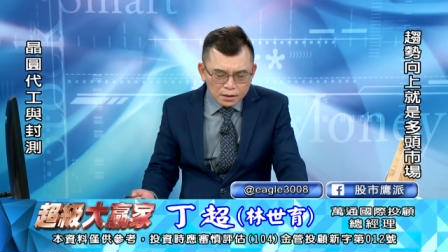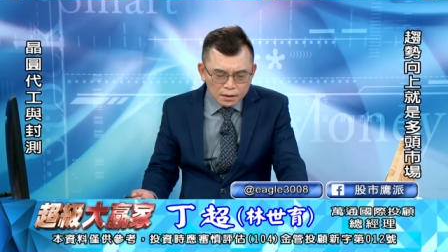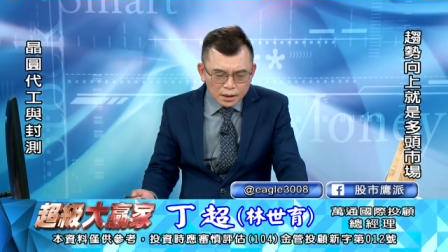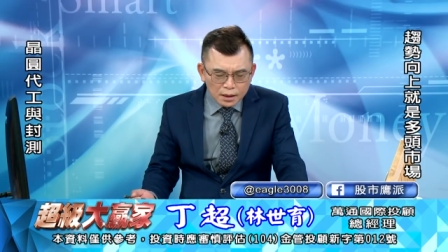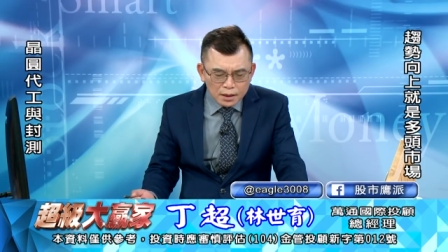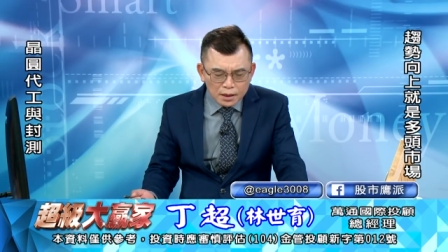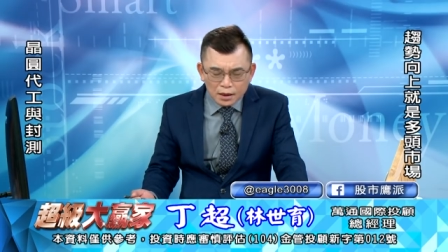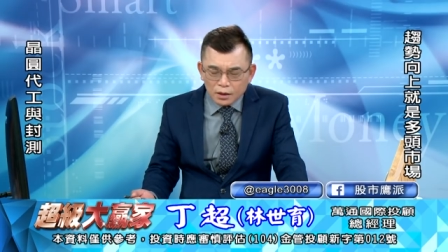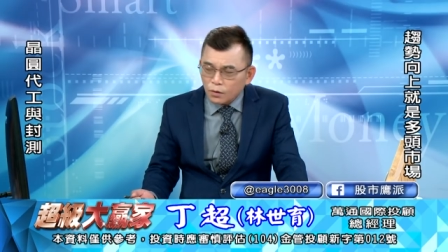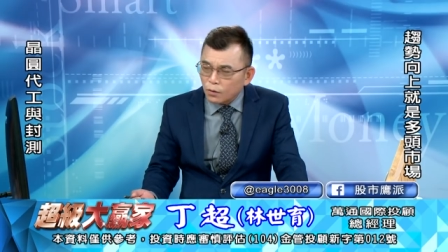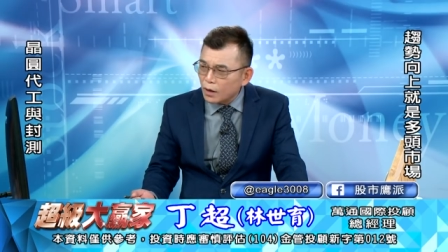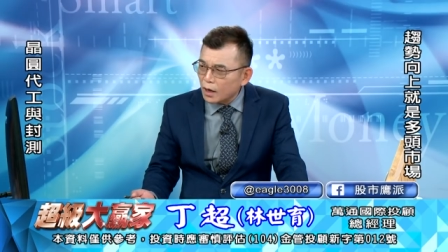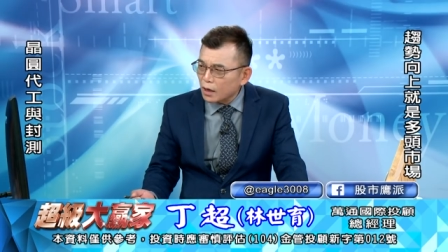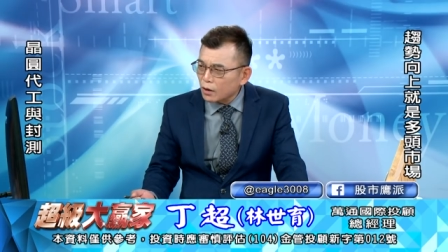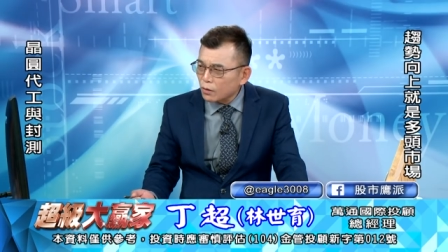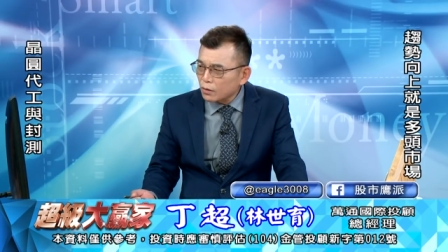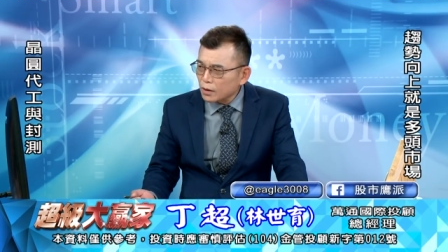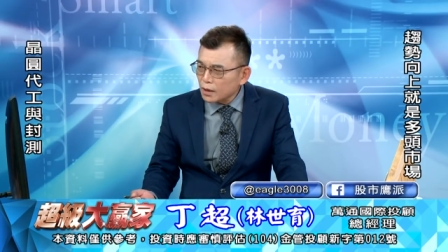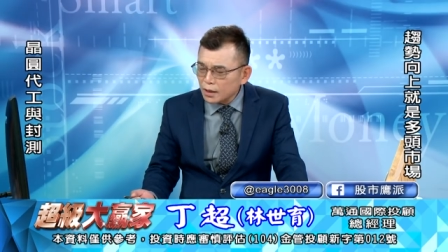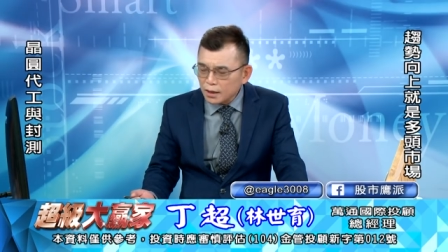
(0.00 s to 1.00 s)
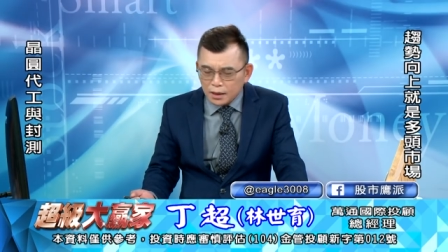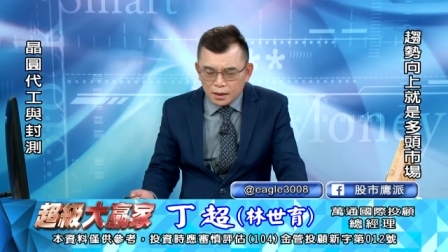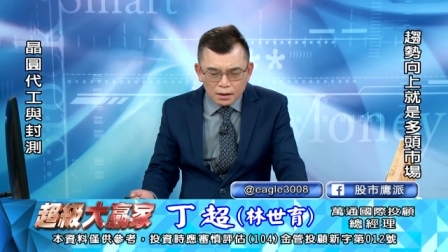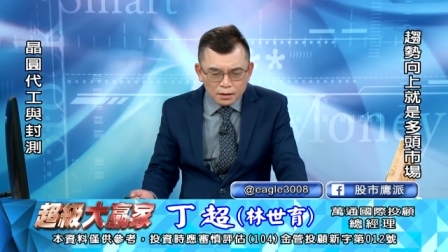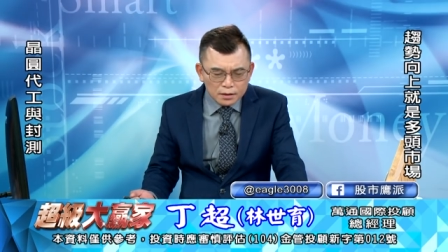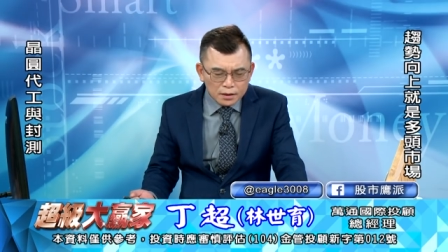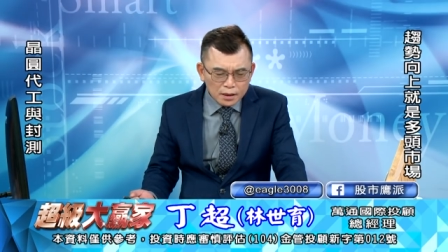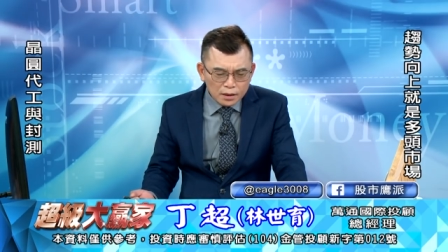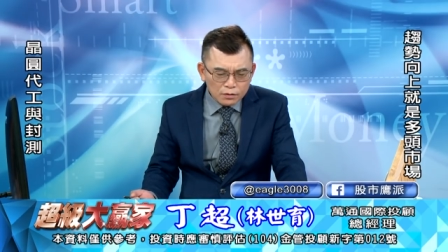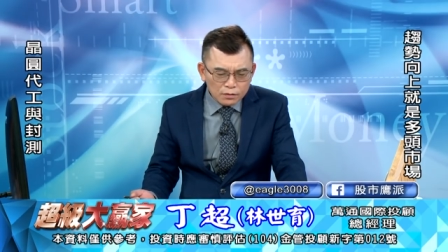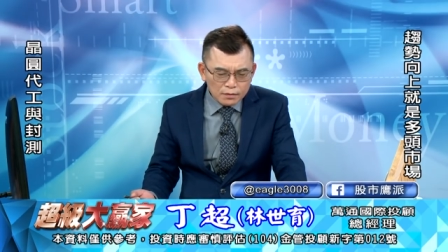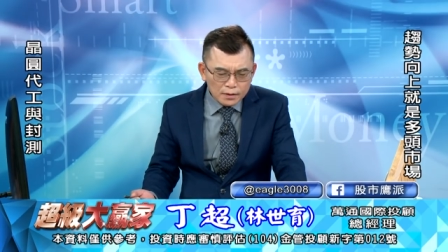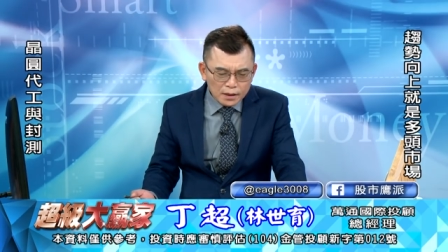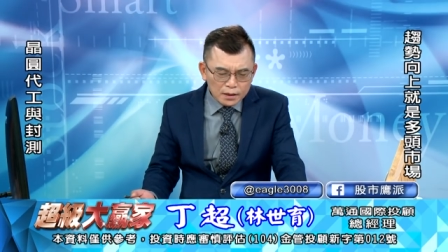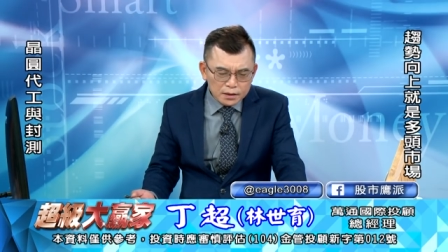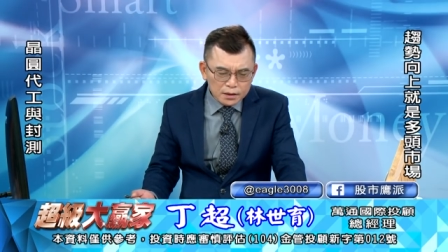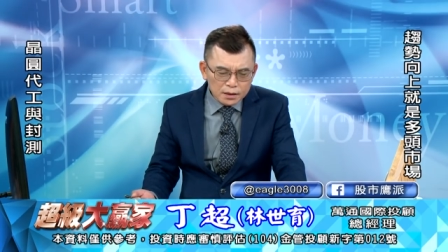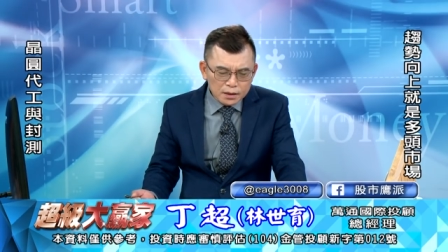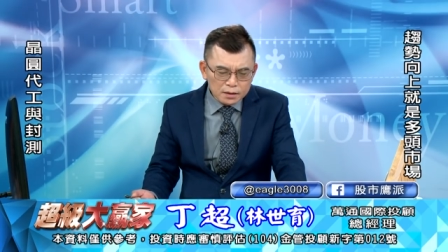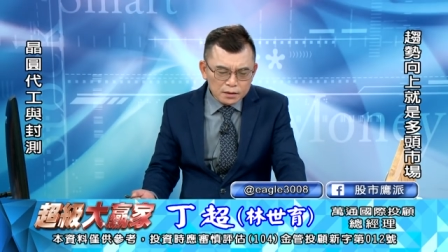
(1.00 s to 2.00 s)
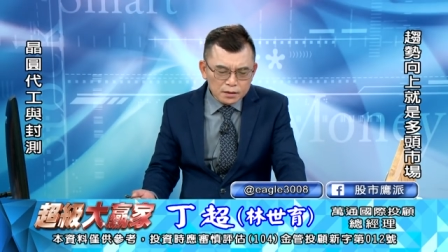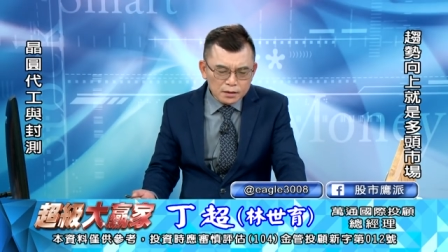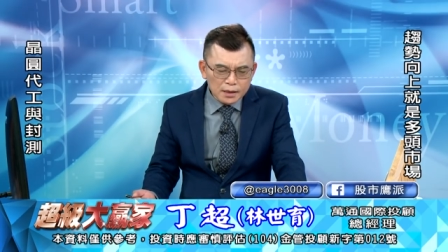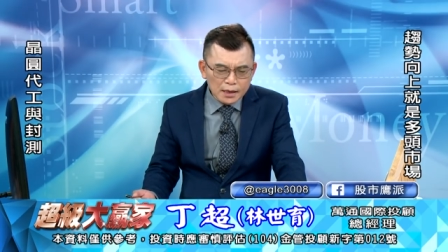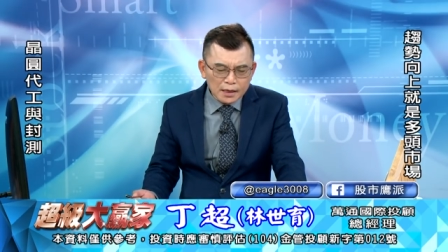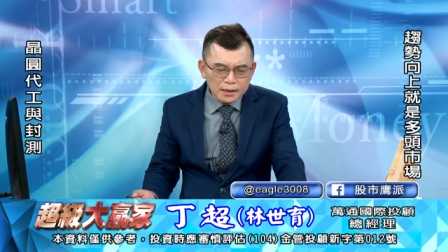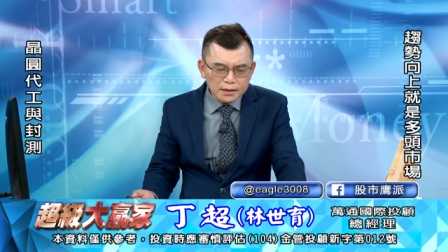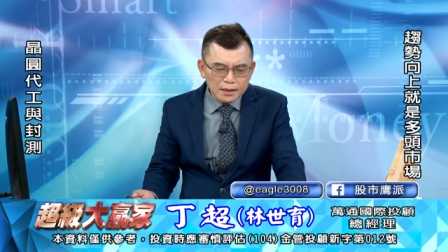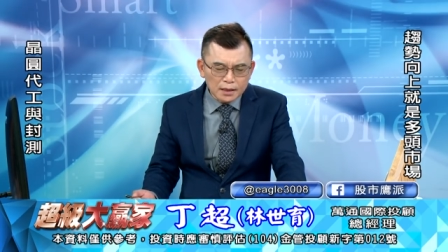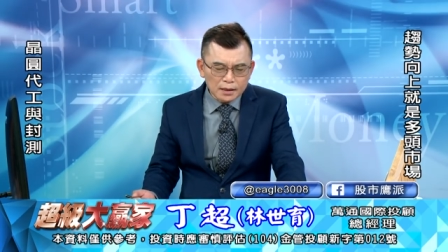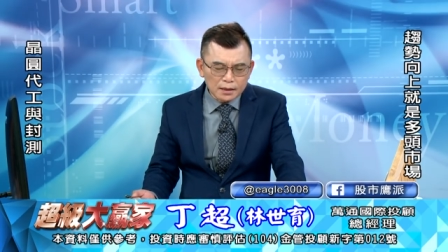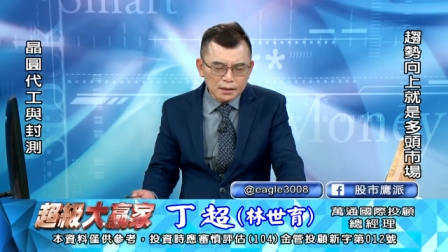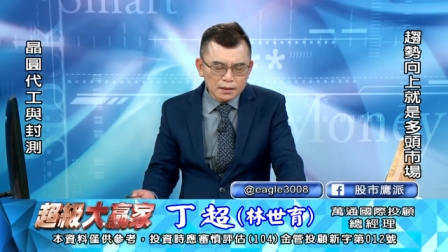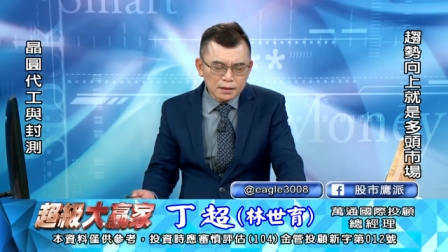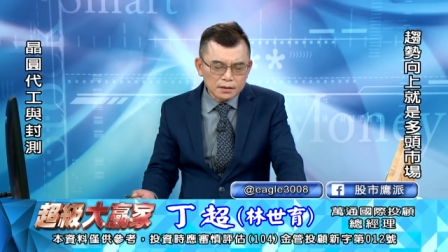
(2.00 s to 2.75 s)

那延华工业电脑这档股票今天是大涨了，